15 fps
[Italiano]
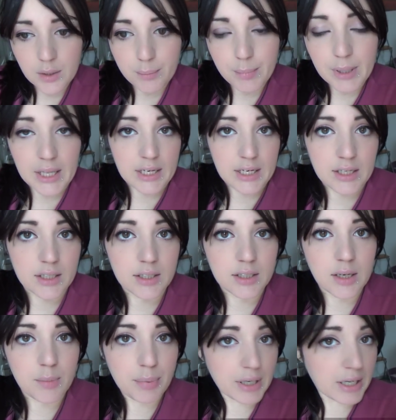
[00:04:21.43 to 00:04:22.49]
Bene,
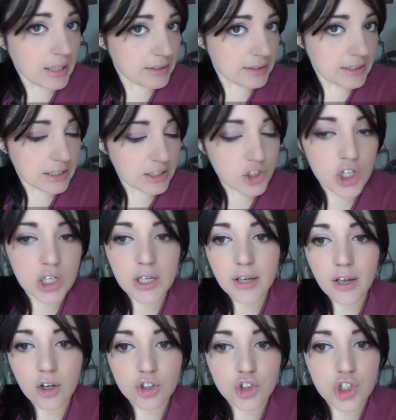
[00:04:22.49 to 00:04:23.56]
la parlantina c'è
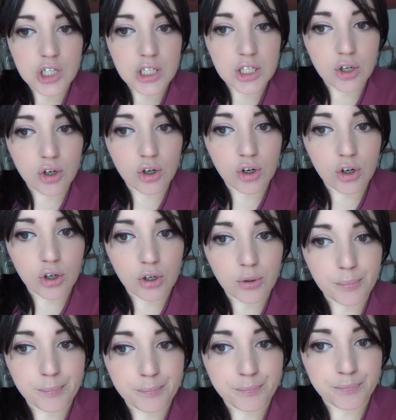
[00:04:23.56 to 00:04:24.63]
anche oggi, io
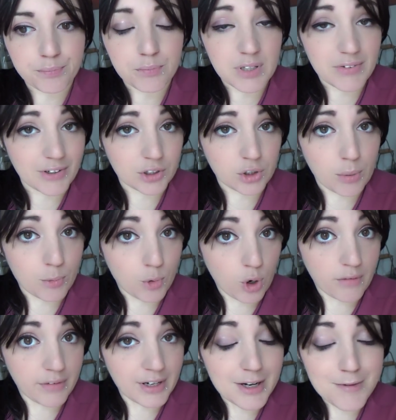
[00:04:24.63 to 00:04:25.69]
mm, mi vado a
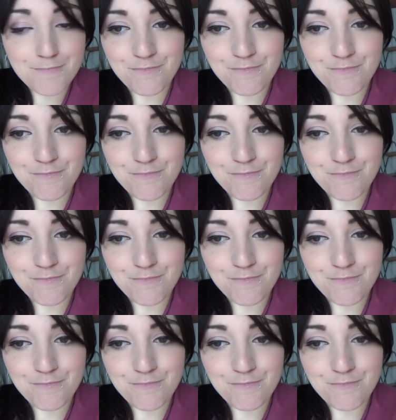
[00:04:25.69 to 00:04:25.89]
muovere,